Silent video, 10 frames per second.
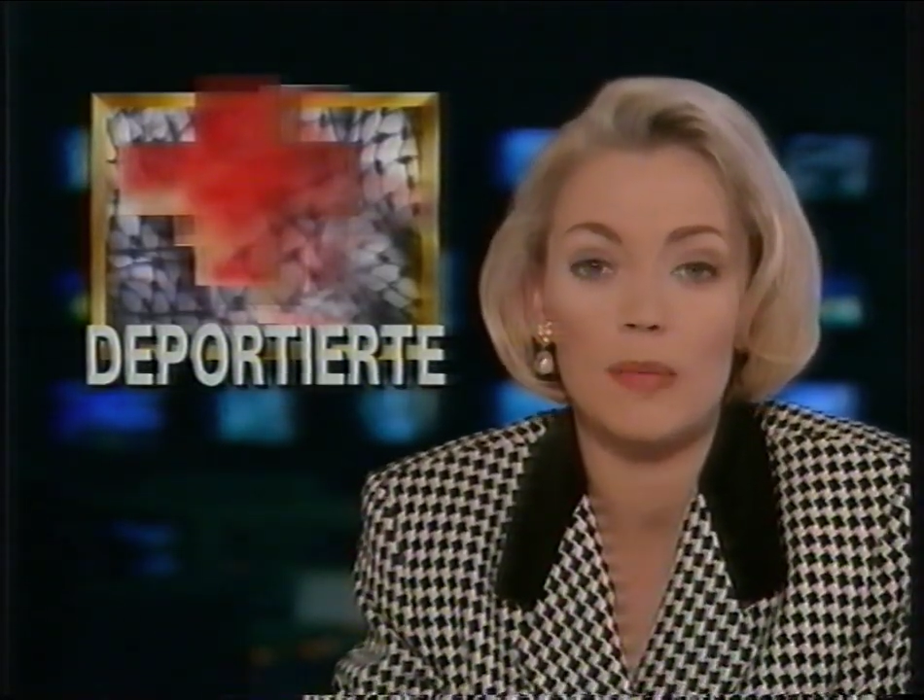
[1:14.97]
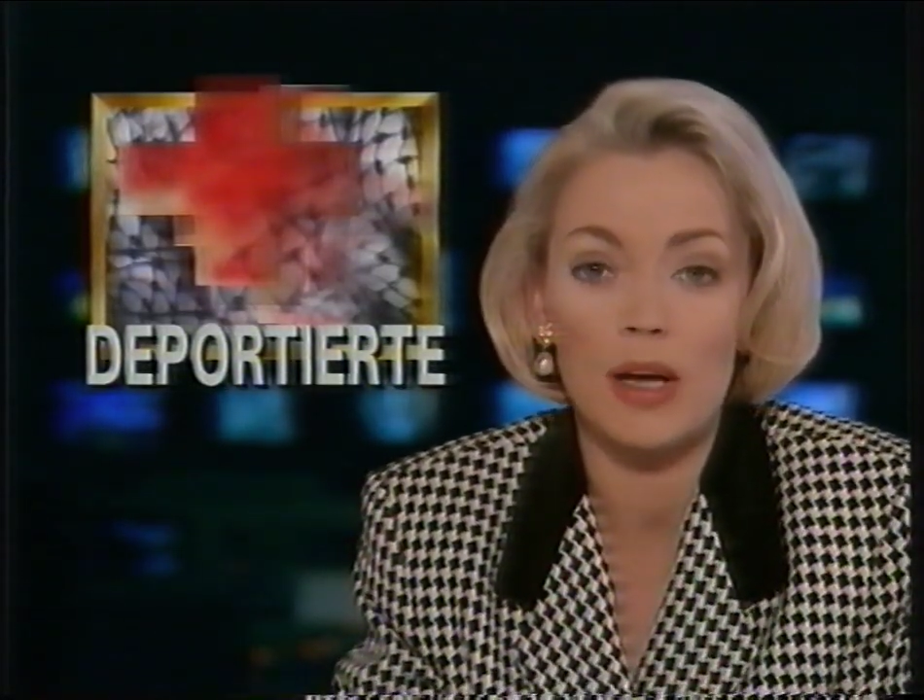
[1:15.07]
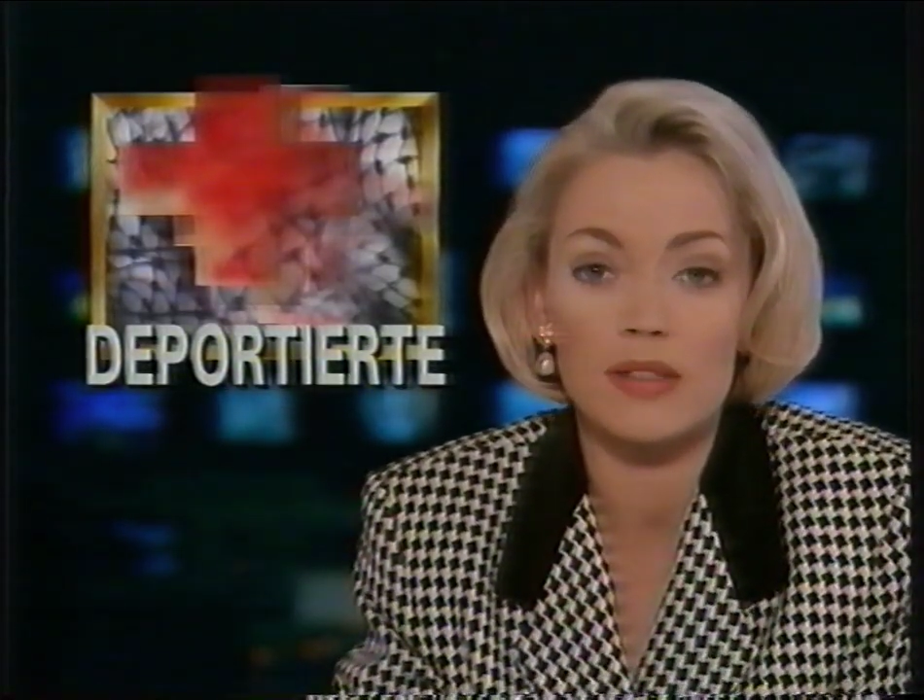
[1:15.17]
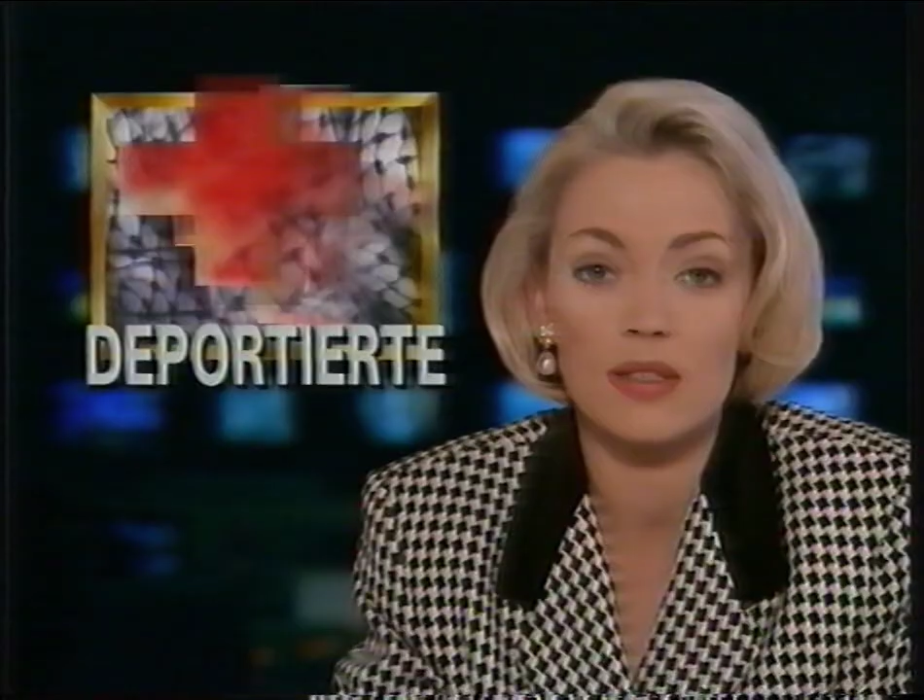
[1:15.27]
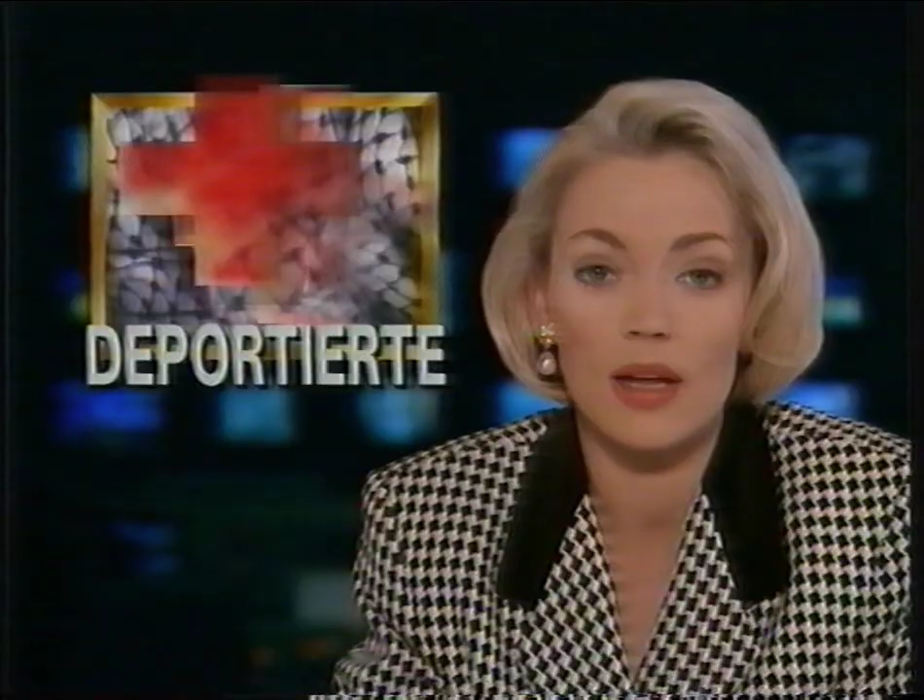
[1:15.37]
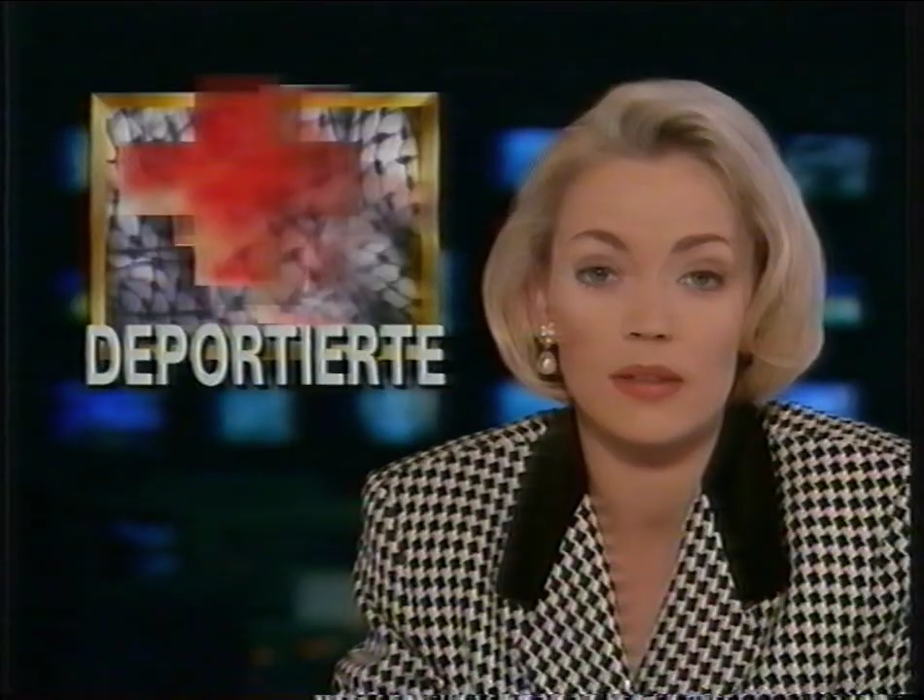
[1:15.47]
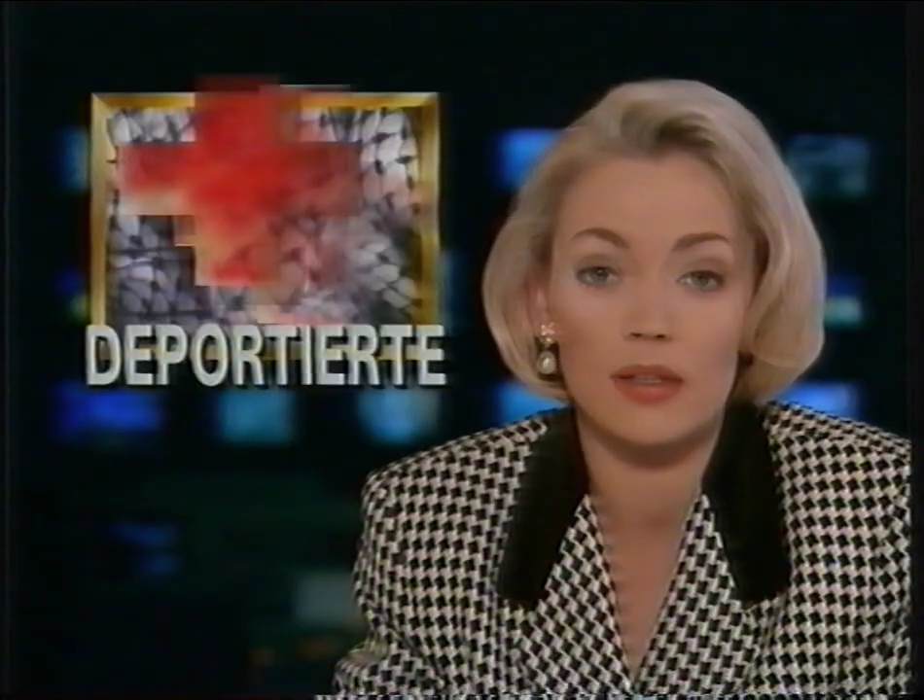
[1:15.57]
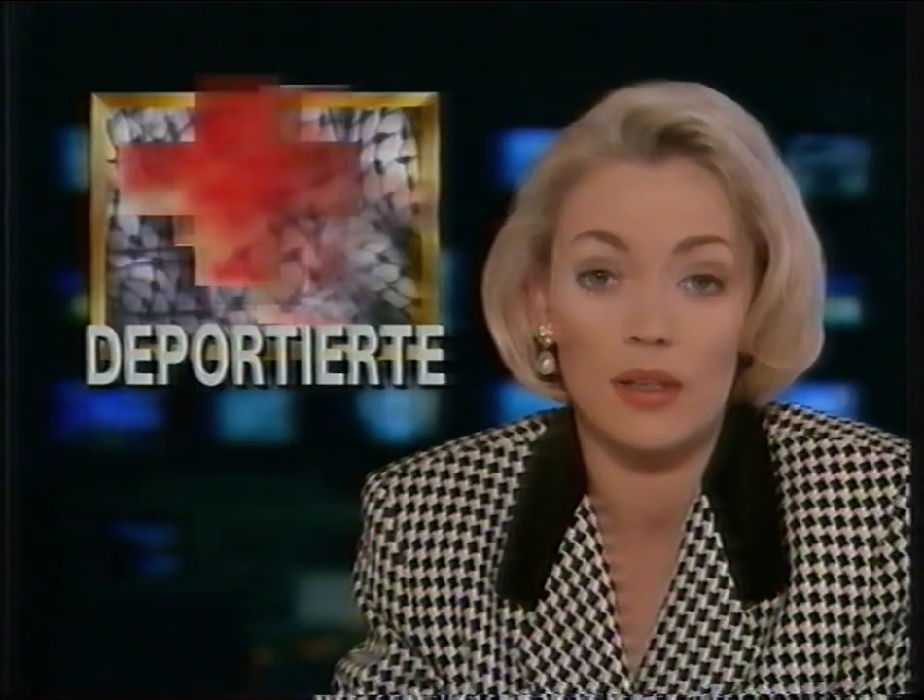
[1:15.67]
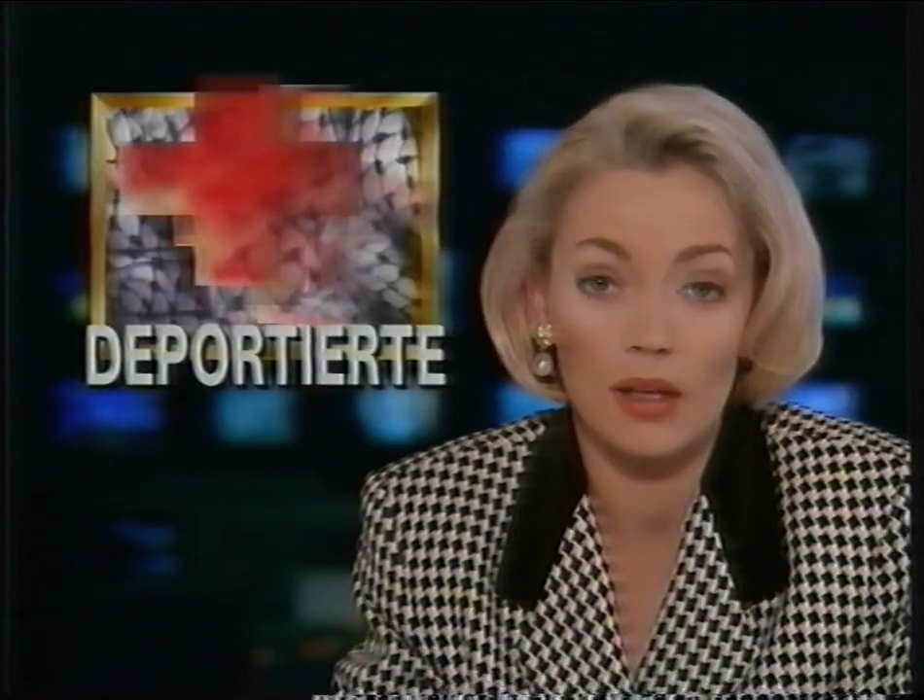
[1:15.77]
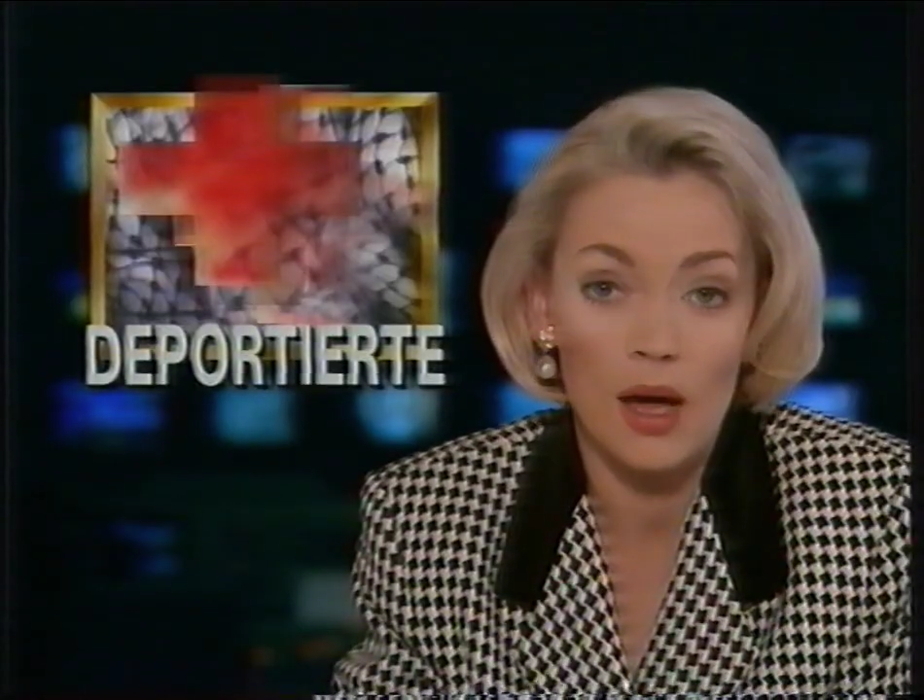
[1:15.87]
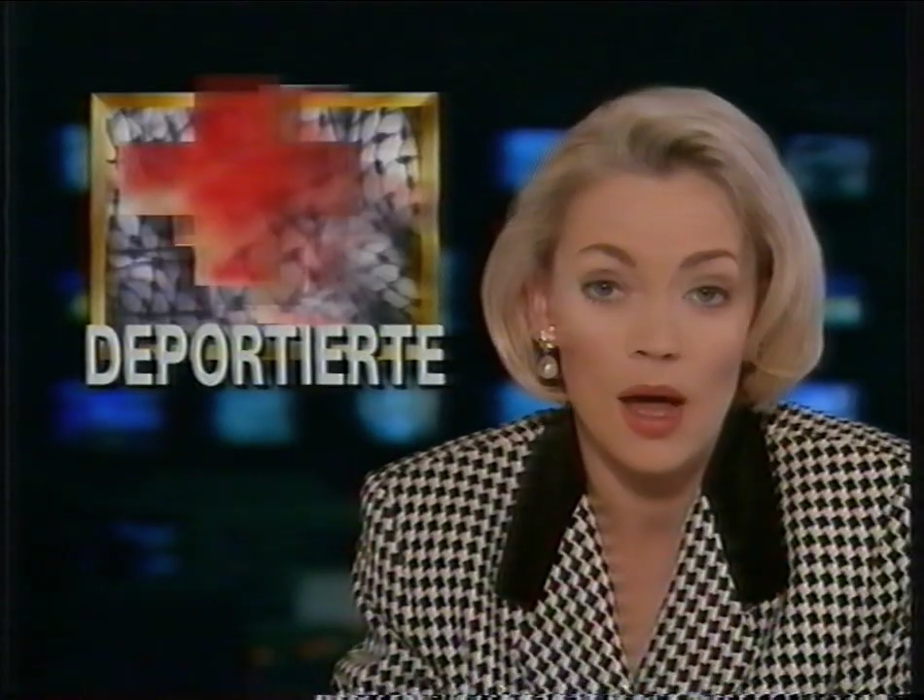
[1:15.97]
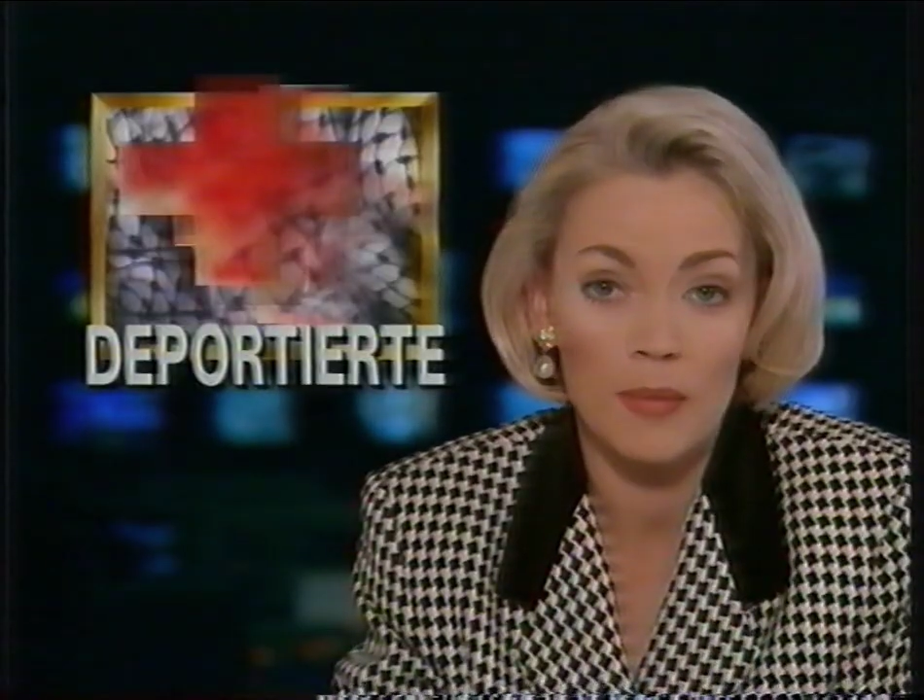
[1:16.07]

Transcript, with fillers: Niemandsland in ihre